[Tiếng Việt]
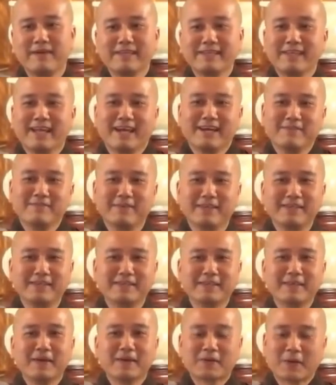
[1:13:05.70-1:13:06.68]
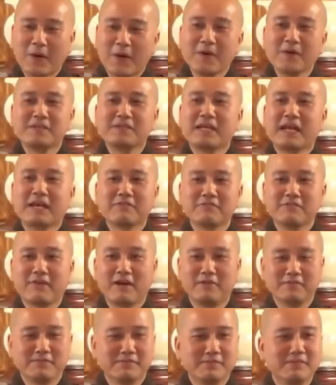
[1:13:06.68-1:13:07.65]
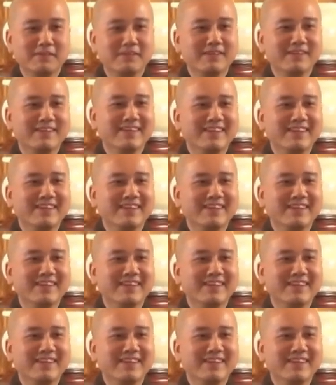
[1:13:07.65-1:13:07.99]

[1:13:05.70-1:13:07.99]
Bây giờ mình có một văn phòng